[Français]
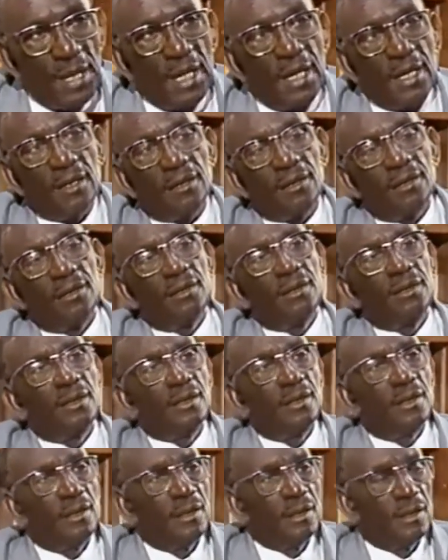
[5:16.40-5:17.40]
part,
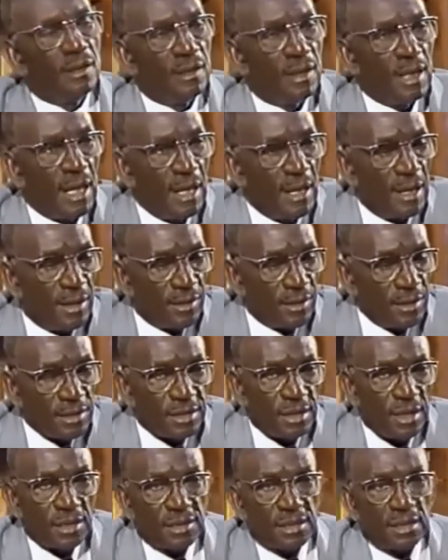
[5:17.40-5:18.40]
la
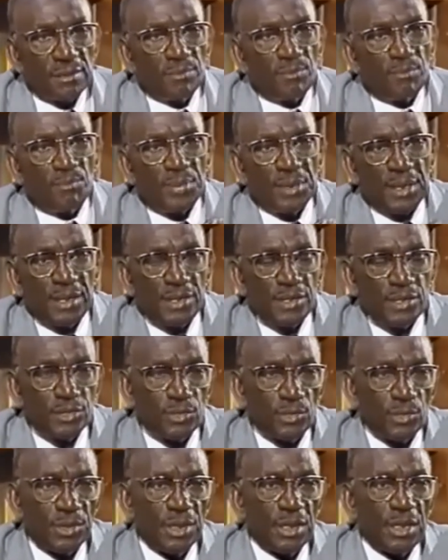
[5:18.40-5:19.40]
recherche
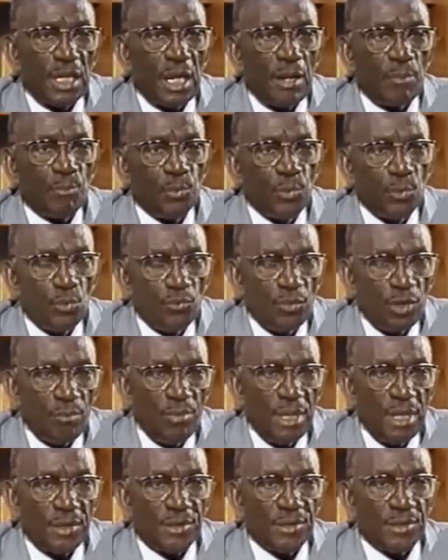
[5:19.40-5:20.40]
préhistorique a
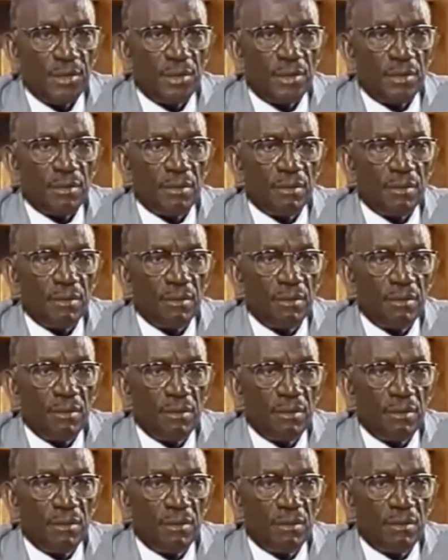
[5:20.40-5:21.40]
prouvé maintenant
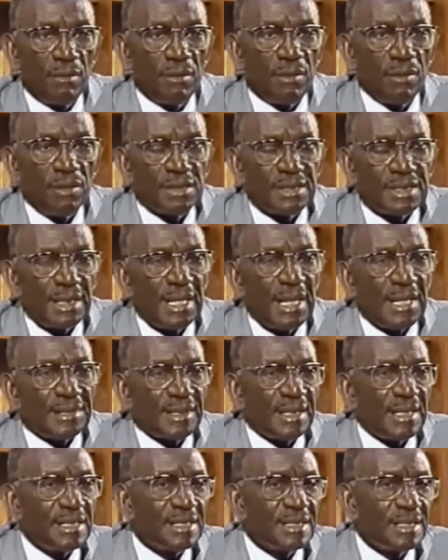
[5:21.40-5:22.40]
que c'est
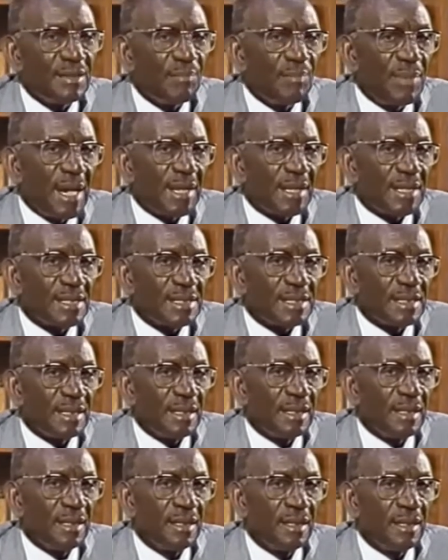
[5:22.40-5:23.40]
la thèse qui
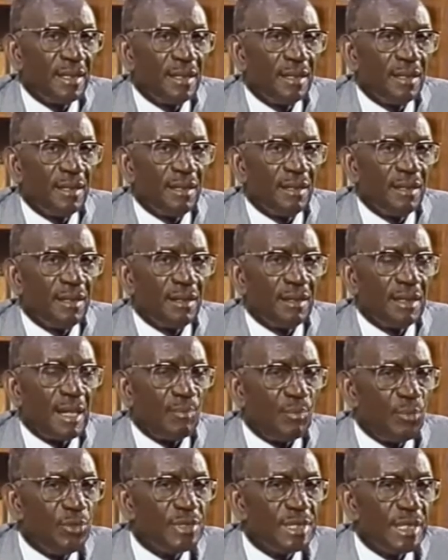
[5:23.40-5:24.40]
paraissait
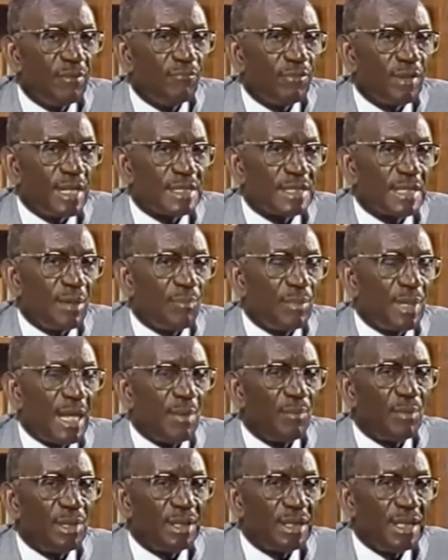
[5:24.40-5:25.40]
la plus
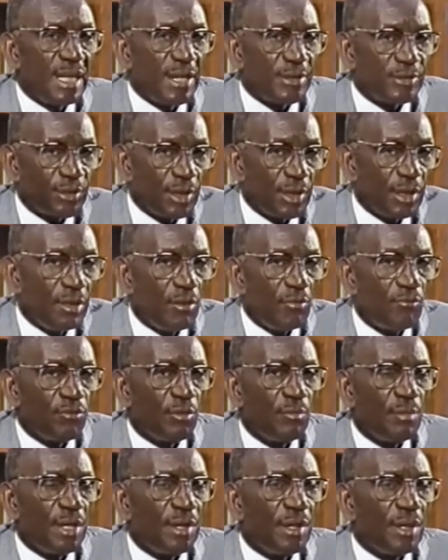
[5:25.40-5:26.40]
invraisemblable, qui a
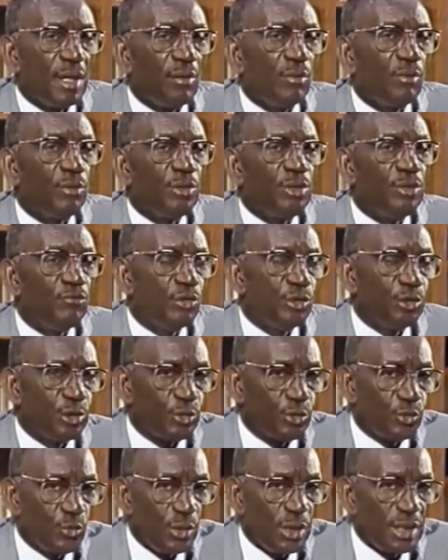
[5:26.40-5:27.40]
triomphé maintenant au niveau
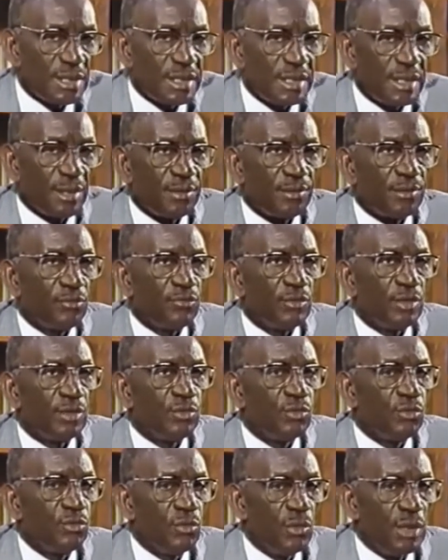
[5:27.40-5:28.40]
de tous les scientifiques.
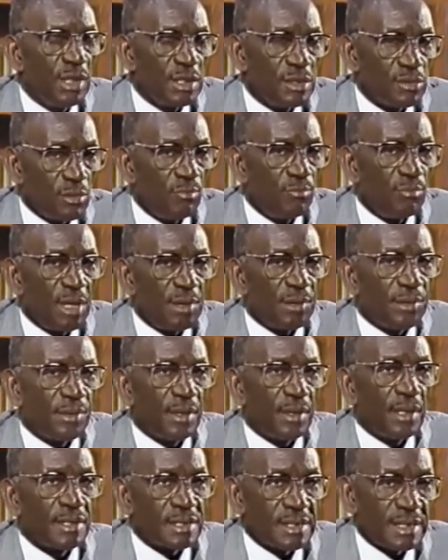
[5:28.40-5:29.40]
Tous les hommes
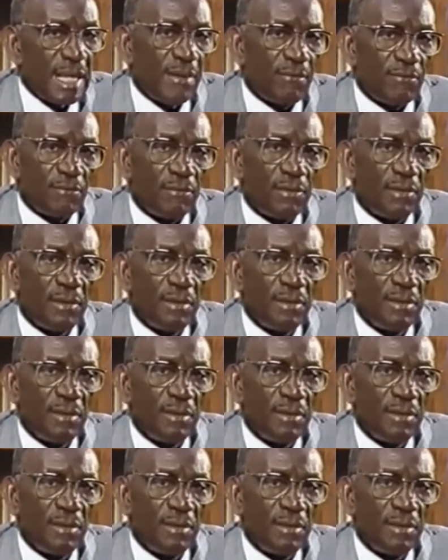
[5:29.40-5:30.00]
maintenant savent